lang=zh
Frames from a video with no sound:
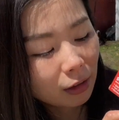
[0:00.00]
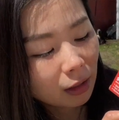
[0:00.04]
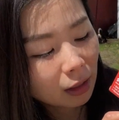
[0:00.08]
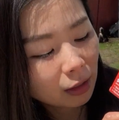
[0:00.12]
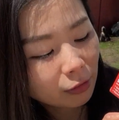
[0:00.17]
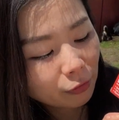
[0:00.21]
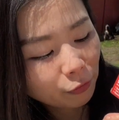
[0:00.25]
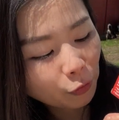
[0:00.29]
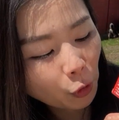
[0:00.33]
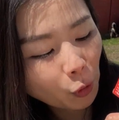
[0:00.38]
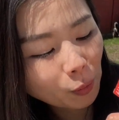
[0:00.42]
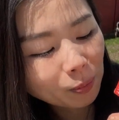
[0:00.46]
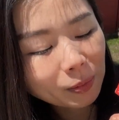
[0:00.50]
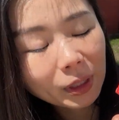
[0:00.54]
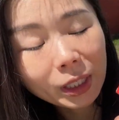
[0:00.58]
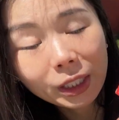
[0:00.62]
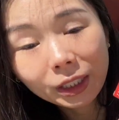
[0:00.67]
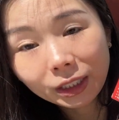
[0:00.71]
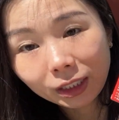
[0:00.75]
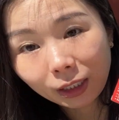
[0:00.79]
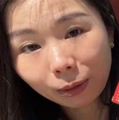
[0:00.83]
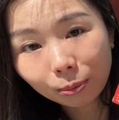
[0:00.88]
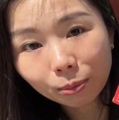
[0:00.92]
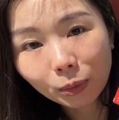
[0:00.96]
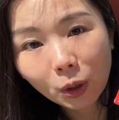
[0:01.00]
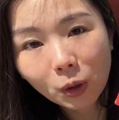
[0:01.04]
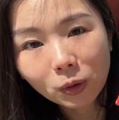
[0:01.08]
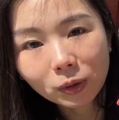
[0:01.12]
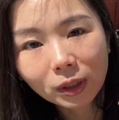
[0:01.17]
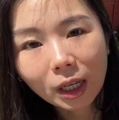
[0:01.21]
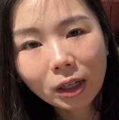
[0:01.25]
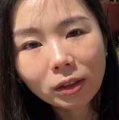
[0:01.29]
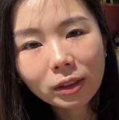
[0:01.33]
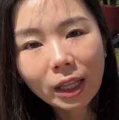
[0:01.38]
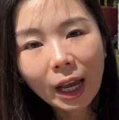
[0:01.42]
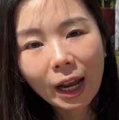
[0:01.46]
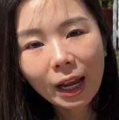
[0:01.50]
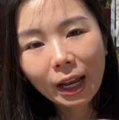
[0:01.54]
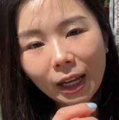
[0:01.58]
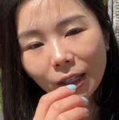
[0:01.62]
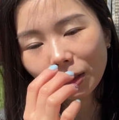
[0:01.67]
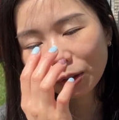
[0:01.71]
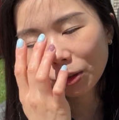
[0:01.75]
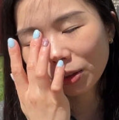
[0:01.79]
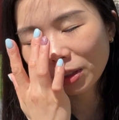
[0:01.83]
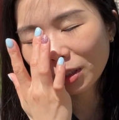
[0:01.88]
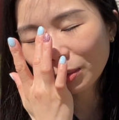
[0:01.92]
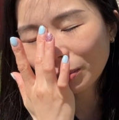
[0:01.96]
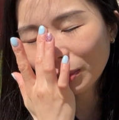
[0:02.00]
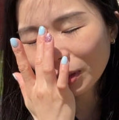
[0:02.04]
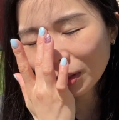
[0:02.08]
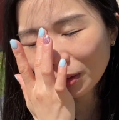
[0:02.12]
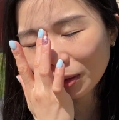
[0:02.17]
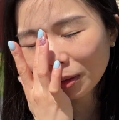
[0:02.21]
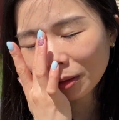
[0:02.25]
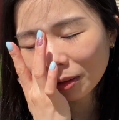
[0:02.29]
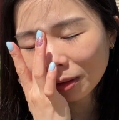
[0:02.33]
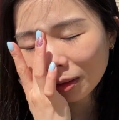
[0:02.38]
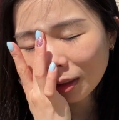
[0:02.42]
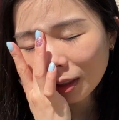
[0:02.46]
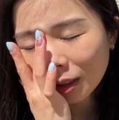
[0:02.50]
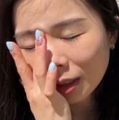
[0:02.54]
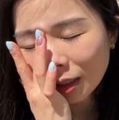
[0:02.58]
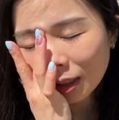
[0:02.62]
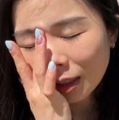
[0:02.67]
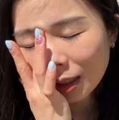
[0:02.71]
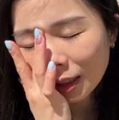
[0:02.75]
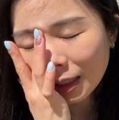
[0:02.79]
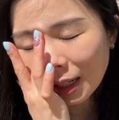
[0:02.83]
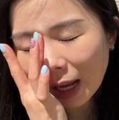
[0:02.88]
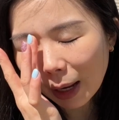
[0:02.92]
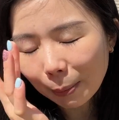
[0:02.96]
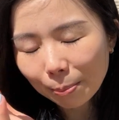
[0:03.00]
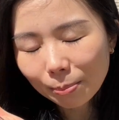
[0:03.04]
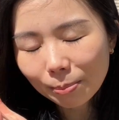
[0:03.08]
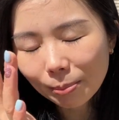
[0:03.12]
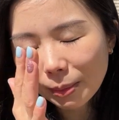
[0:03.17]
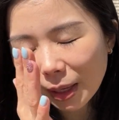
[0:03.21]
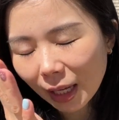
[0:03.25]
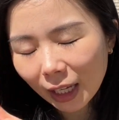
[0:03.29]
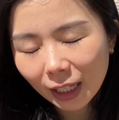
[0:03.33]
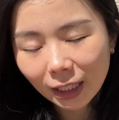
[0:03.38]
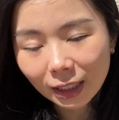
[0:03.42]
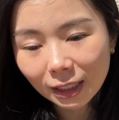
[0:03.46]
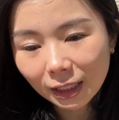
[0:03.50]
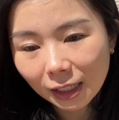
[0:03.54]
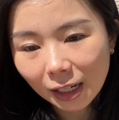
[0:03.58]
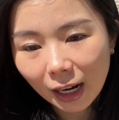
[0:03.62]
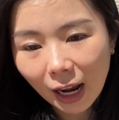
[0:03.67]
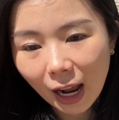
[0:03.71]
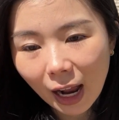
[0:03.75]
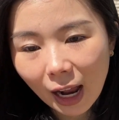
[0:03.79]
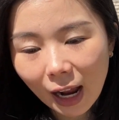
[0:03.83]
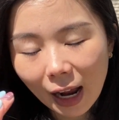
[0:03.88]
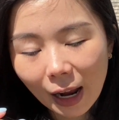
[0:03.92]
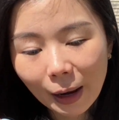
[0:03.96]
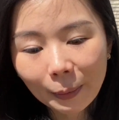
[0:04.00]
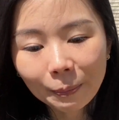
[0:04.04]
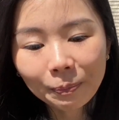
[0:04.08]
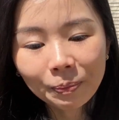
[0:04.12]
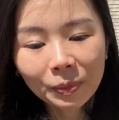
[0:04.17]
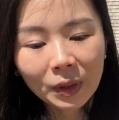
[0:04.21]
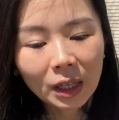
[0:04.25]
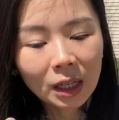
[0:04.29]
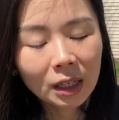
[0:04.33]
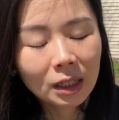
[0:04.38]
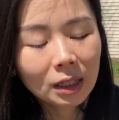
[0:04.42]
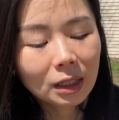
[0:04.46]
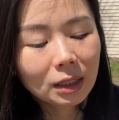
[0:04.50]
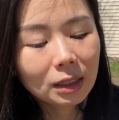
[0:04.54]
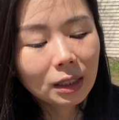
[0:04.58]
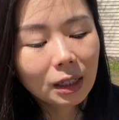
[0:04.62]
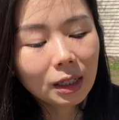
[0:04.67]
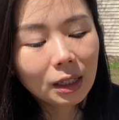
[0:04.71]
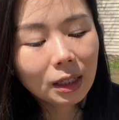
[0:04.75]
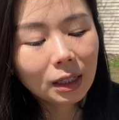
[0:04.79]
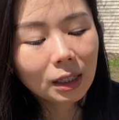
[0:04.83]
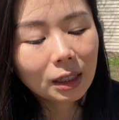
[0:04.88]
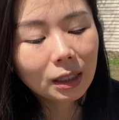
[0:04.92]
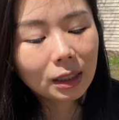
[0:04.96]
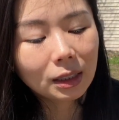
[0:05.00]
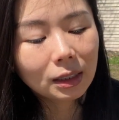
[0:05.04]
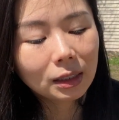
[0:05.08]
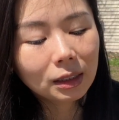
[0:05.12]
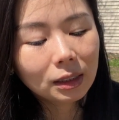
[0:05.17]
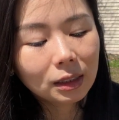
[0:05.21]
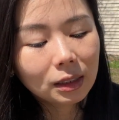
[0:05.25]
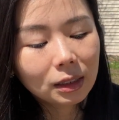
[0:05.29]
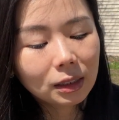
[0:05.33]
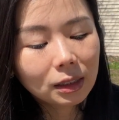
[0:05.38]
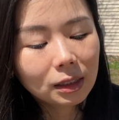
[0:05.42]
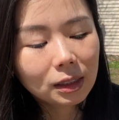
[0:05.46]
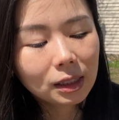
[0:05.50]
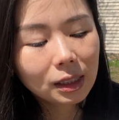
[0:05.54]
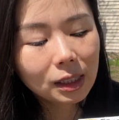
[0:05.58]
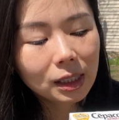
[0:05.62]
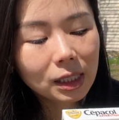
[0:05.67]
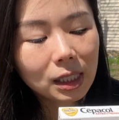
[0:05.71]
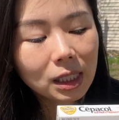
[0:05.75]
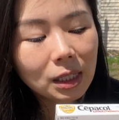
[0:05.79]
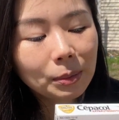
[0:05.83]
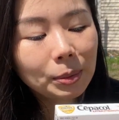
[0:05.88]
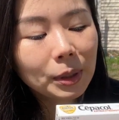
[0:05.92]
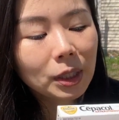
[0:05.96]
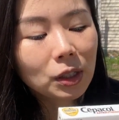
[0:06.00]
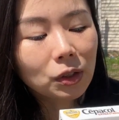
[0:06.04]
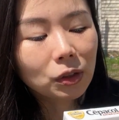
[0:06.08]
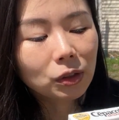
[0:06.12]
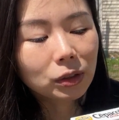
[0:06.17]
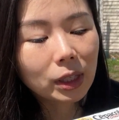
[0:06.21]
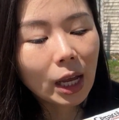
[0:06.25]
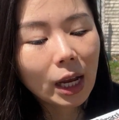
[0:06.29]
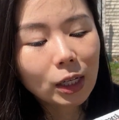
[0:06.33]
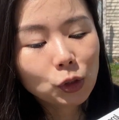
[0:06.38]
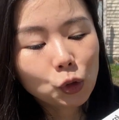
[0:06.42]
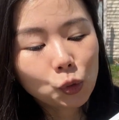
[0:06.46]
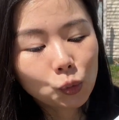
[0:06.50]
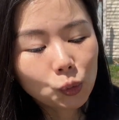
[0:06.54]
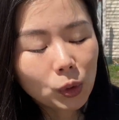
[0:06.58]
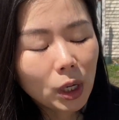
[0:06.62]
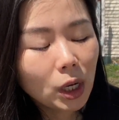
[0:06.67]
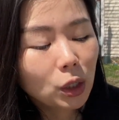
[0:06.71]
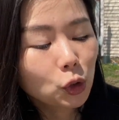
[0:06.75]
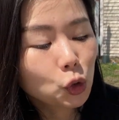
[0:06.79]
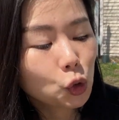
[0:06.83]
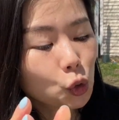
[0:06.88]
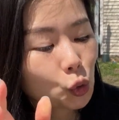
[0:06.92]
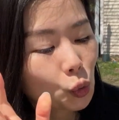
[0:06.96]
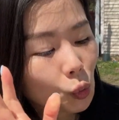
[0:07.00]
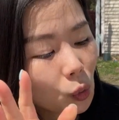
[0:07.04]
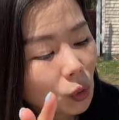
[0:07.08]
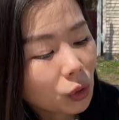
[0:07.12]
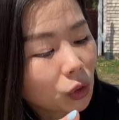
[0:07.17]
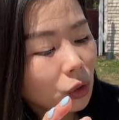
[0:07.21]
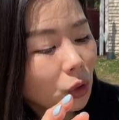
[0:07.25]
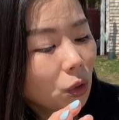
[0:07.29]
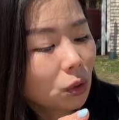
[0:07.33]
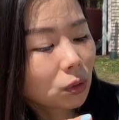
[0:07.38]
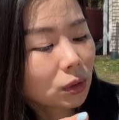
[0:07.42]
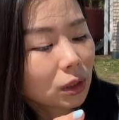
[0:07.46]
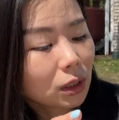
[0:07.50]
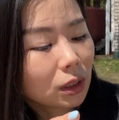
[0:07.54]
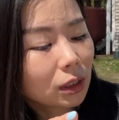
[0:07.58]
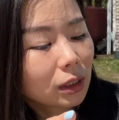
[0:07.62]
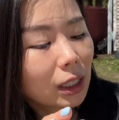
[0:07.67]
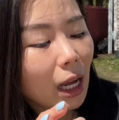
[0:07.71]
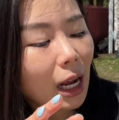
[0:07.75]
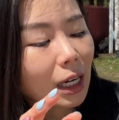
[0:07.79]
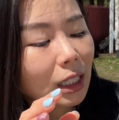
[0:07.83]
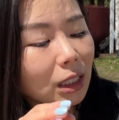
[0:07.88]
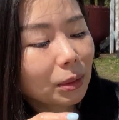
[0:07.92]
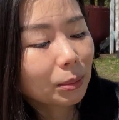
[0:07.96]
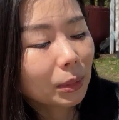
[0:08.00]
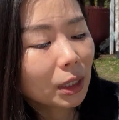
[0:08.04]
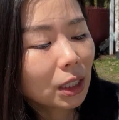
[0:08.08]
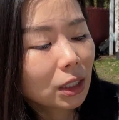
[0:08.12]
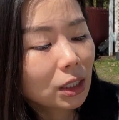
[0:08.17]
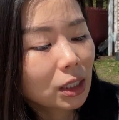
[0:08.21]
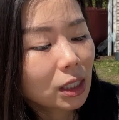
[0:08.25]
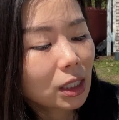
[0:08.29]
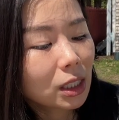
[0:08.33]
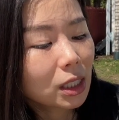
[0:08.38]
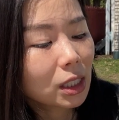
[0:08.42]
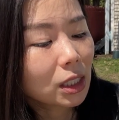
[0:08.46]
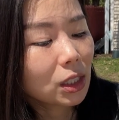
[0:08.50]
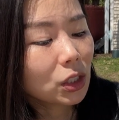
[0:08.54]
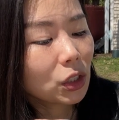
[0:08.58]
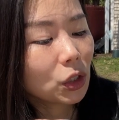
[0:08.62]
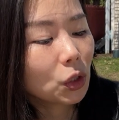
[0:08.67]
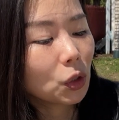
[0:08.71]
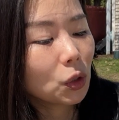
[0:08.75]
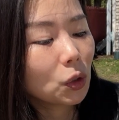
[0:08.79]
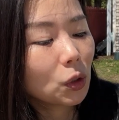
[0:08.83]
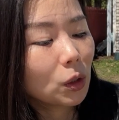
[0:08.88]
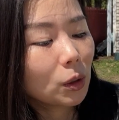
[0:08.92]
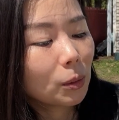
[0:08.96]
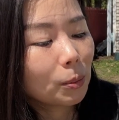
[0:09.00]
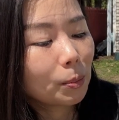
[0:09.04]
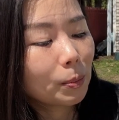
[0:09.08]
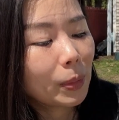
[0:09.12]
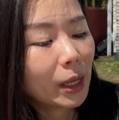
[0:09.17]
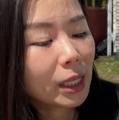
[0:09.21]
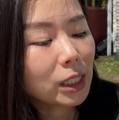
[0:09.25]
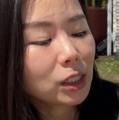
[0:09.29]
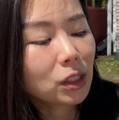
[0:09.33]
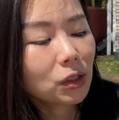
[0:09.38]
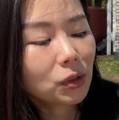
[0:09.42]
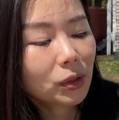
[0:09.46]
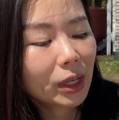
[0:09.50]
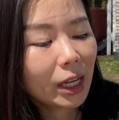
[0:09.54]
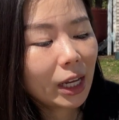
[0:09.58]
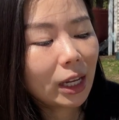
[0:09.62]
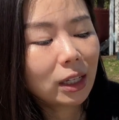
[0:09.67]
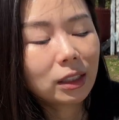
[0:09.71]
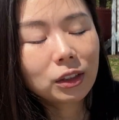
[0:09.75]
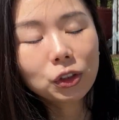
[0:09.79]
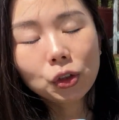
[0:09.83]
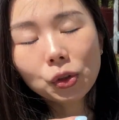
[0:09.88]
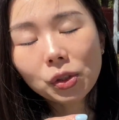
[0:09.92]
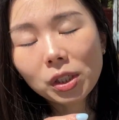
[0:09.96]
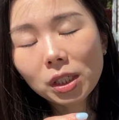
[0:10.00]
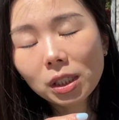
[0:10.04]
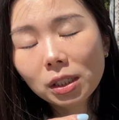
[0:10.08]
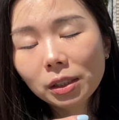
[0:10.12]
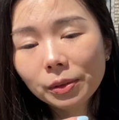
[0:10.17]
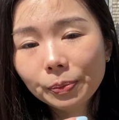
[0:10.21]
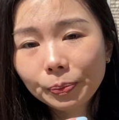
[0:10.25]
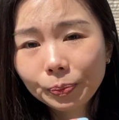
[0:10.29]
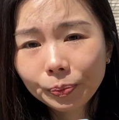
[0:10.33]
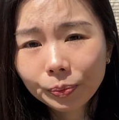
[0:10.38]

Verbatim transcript: 蜂蜜柠檬，然后它还有什么蓝莓的啊。那这个 Cepacol 它主要作用呢，它里面是有 benzocaine， 就是